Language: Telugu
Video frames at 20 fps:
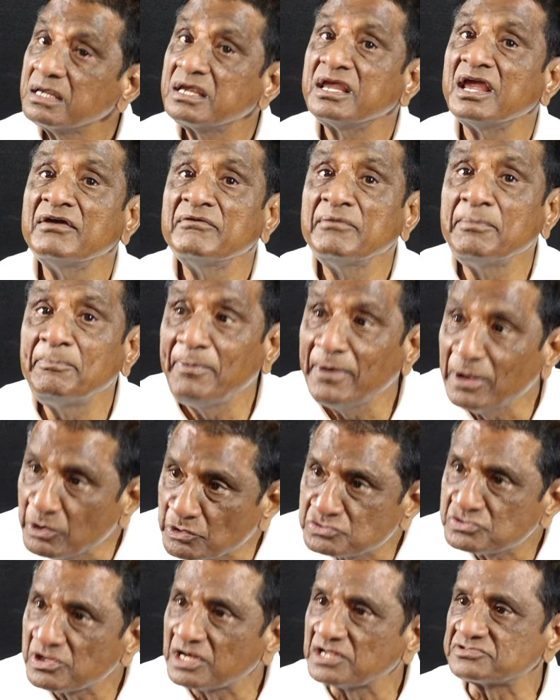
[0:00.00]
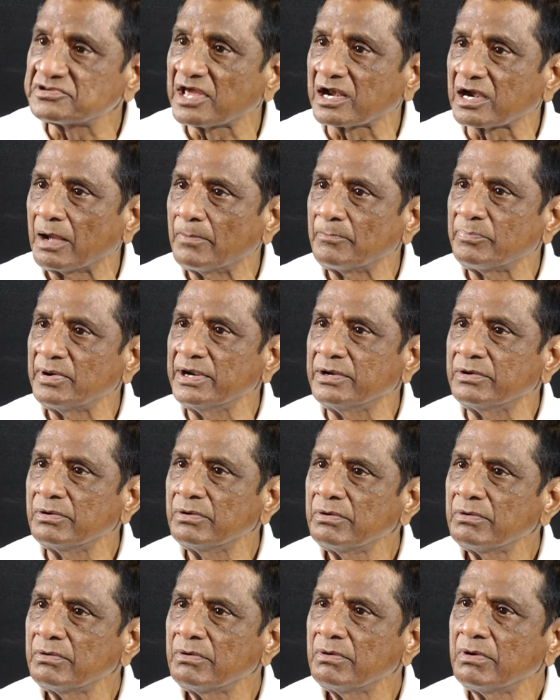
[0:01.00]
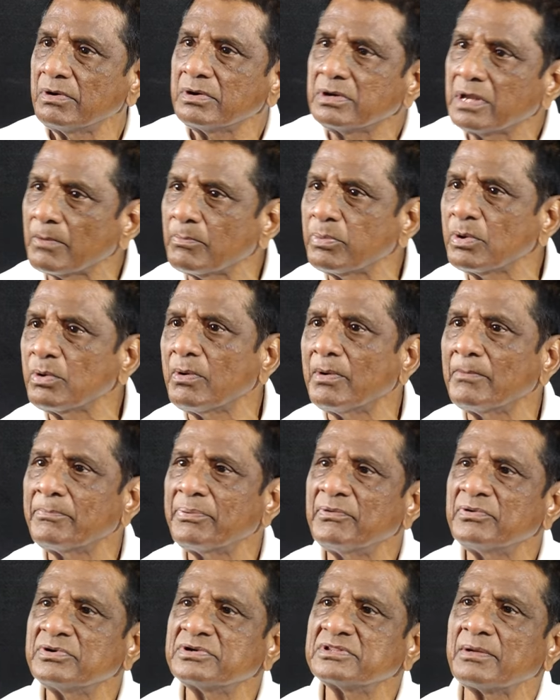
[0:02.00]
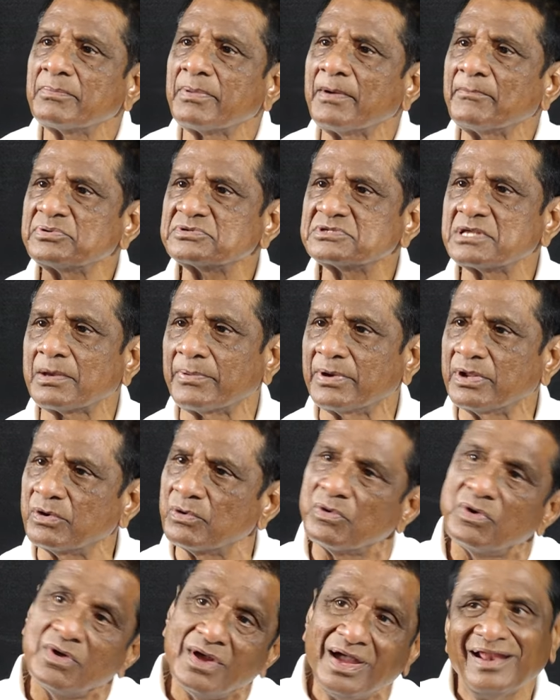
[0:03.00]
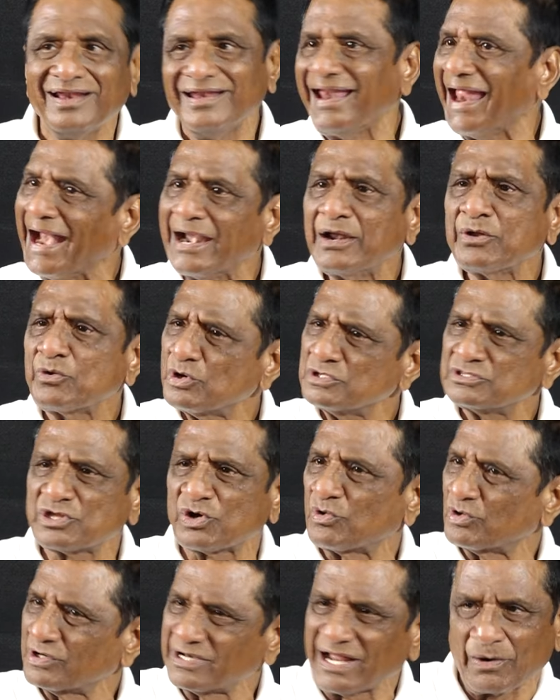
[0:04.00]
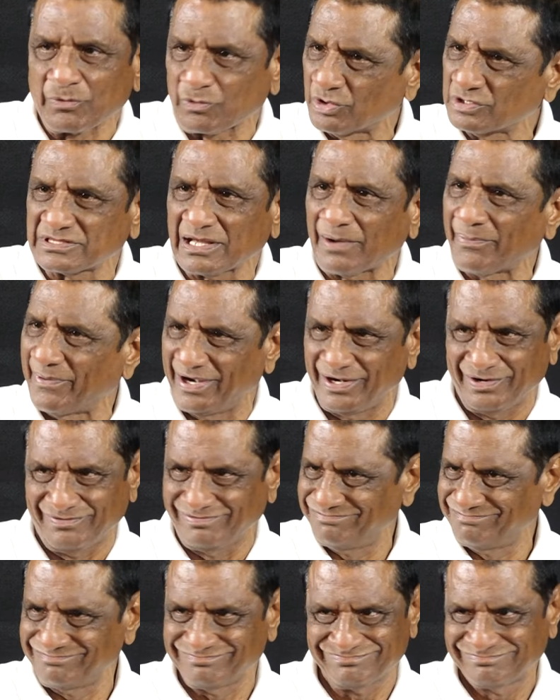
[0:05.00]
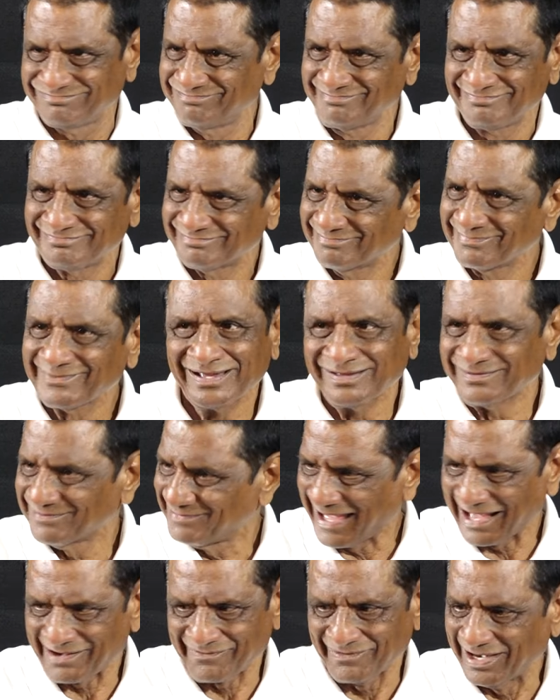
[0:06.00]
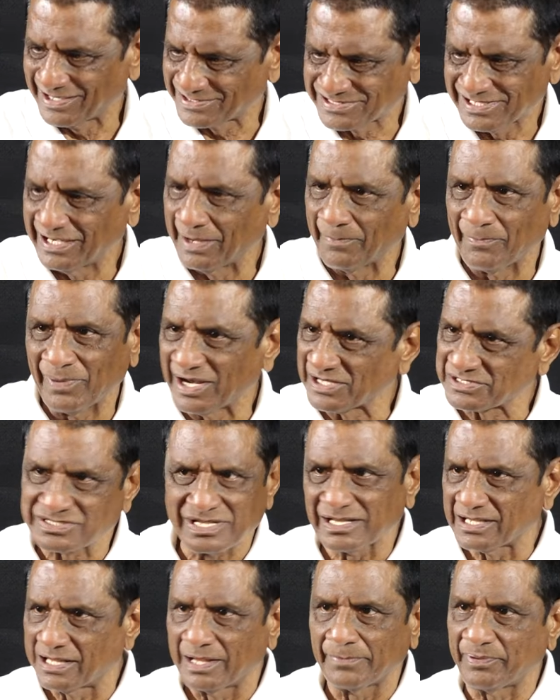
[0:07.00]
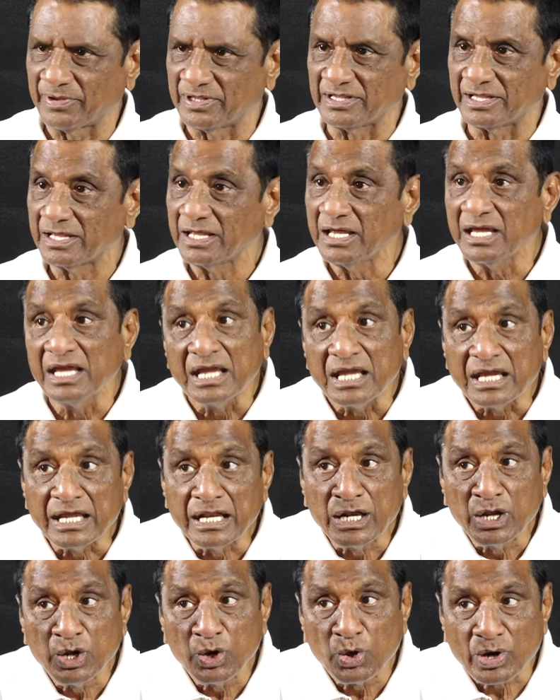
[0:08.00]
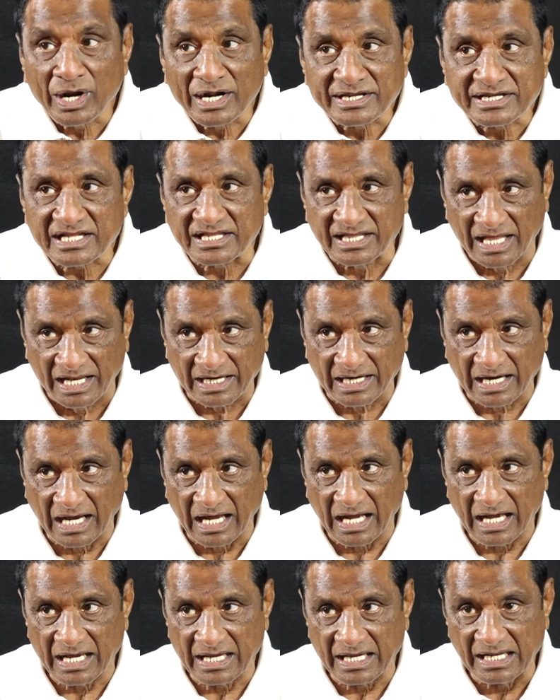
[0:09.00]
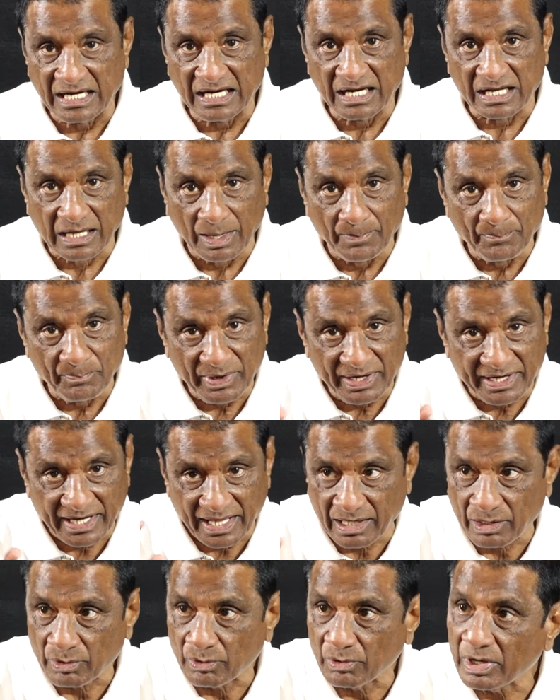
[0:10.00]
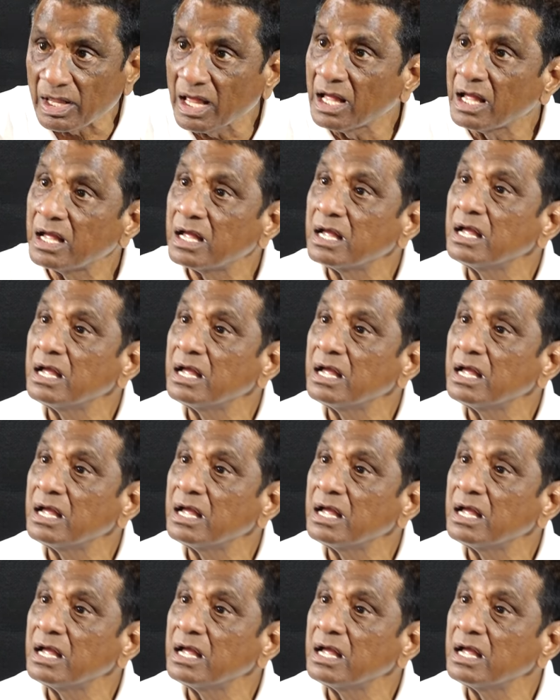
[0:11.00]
కేవీపీ ఇల్లు చూడలేదు సార్ కంప్లీట్ డబ్బులు పంపింటే పంపిస్తా పోయాడు ల్యాండ్ కొంత కొంత పోయాడు అరవై లక్షలు డెబ్బై లక్షలు అయిపోయింది ఇల్లు కట్టేదనక ఇల్లు కంప్లీట్ అయినా కూడా